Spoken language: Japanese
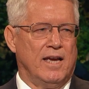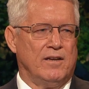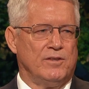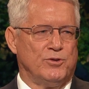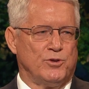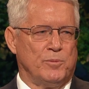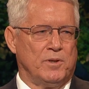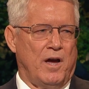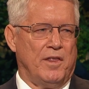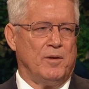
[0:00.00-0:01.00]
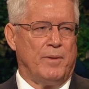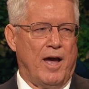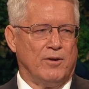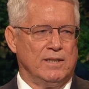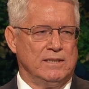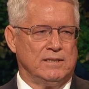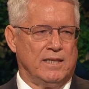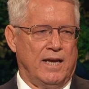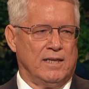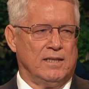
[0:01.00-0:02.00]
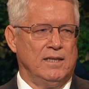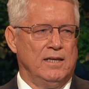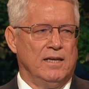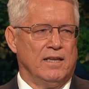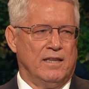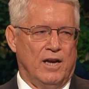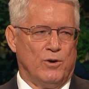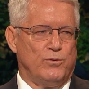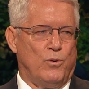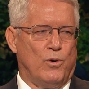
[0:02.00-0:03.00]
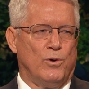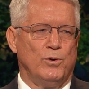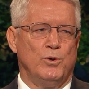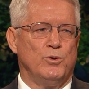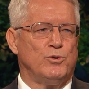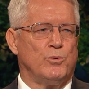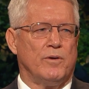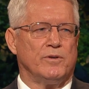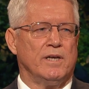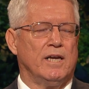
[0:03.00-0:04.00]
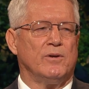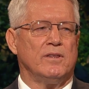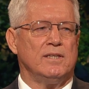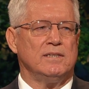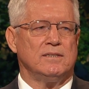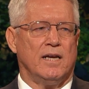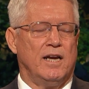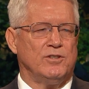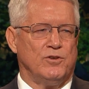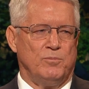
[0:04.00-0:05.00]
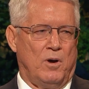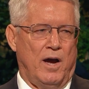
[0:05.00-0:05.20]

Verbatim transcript: 教義と原則と必要な行いを愛を持って明確に教えられました